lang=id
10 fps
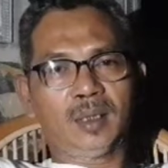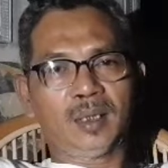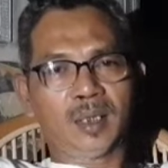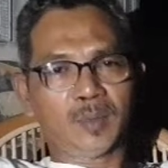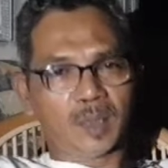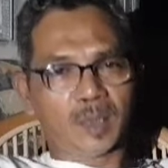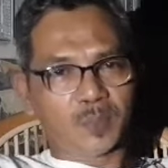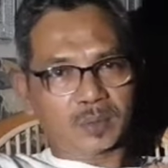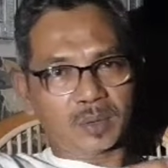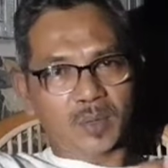ingin
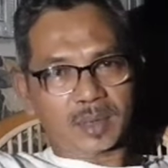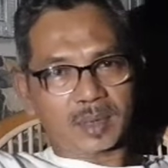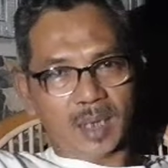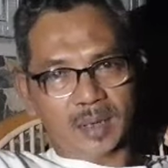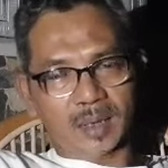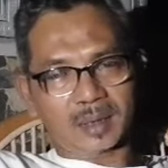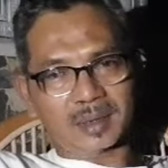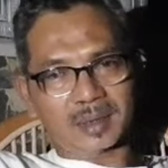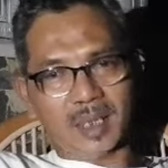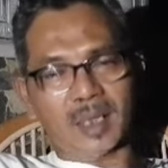merebut kekuasaan dengan
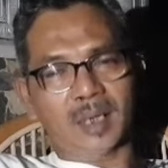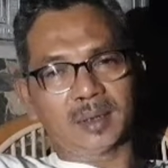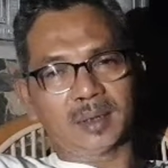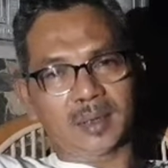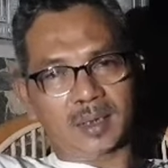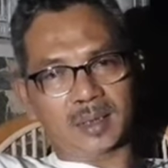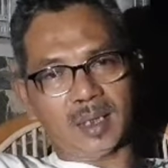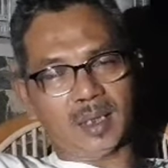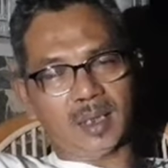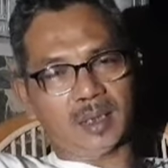cara yang tidak
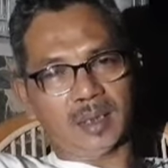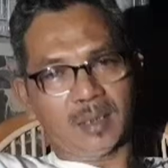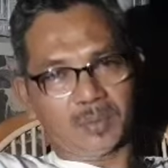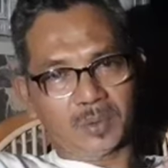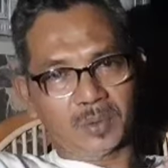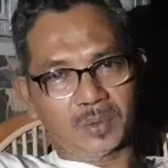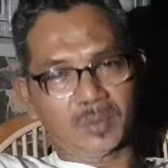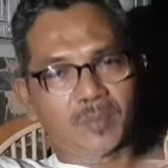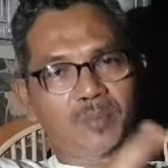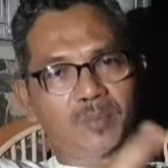sah dalam
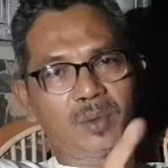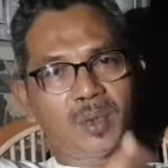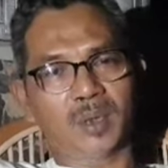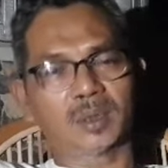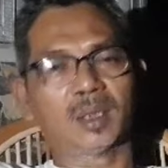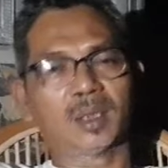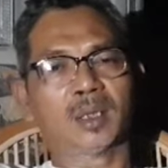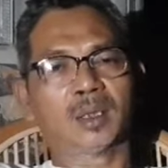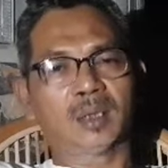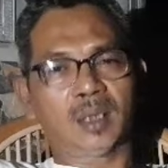kurung buhot,
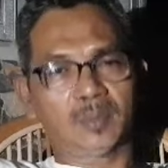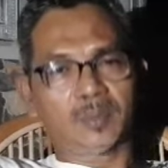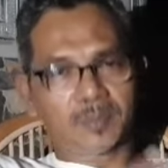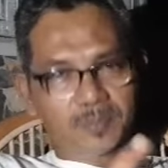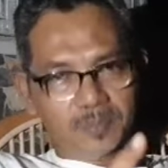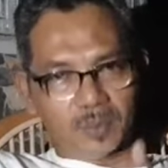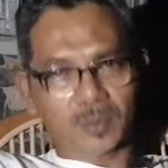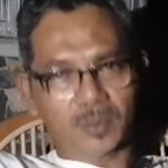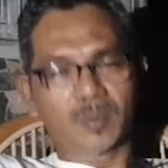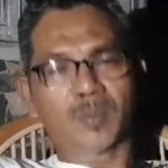dalam
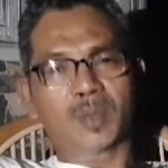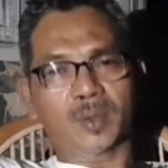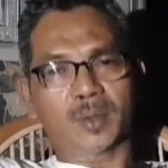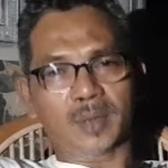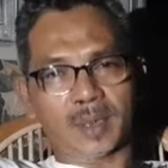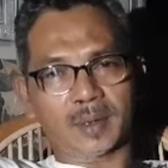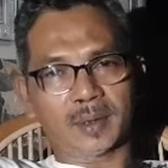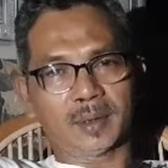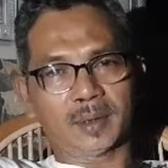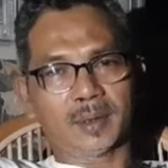kurung pemberontak
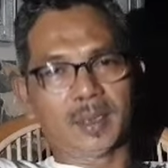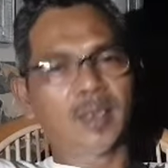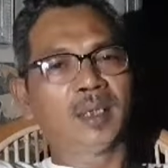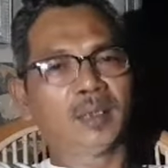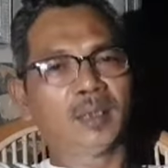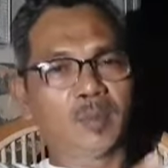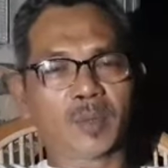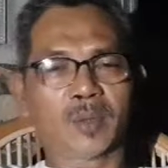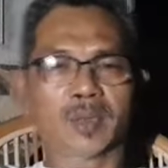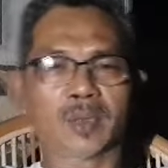ingin
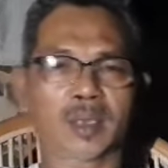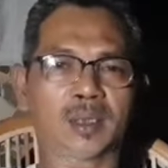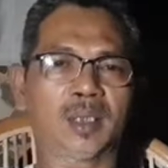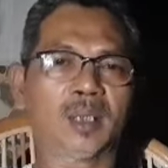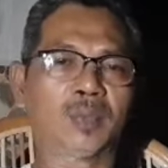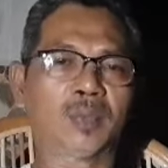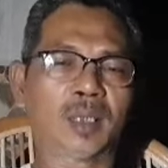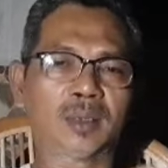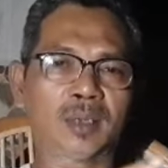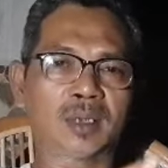memberontak, ingin
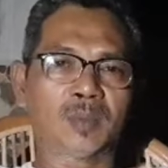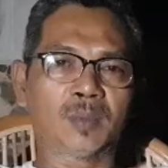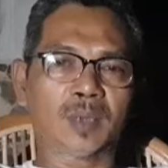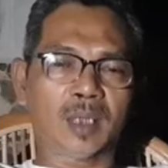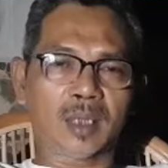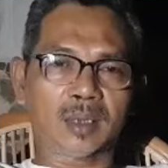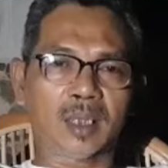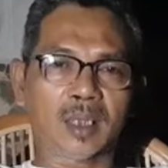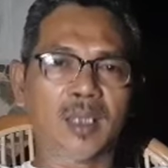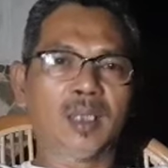mengganti sistem negara
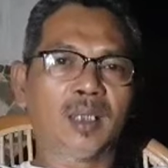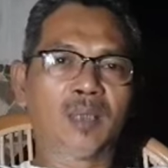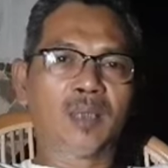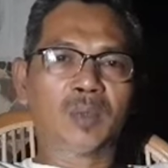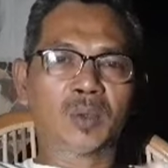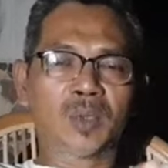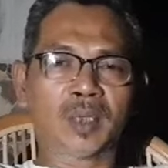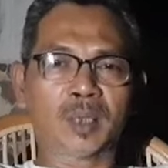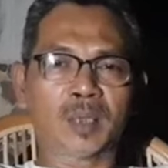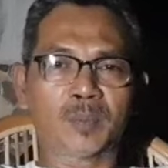kita, ingin
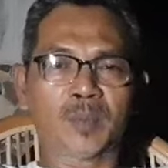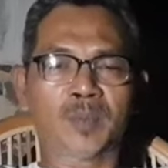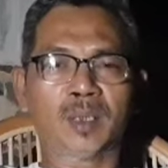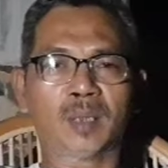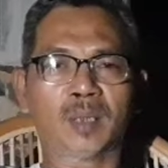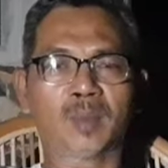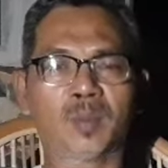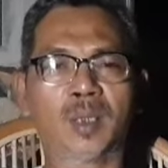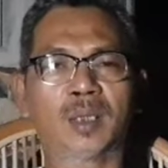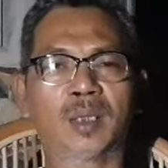menggulingkan
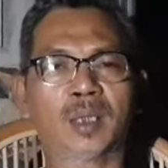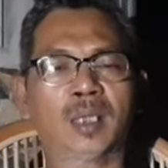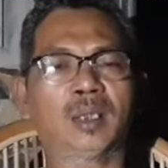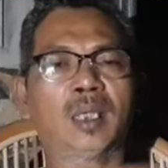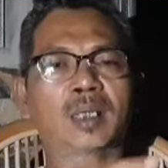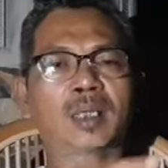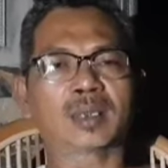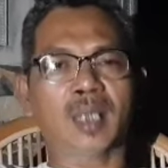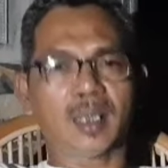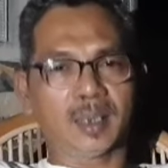pimpinan-pimpinan negara kita yang
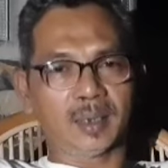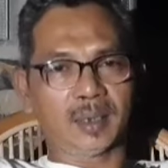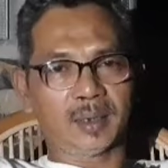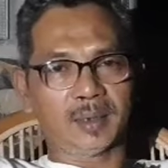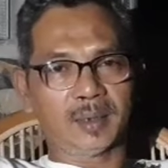sehari ini.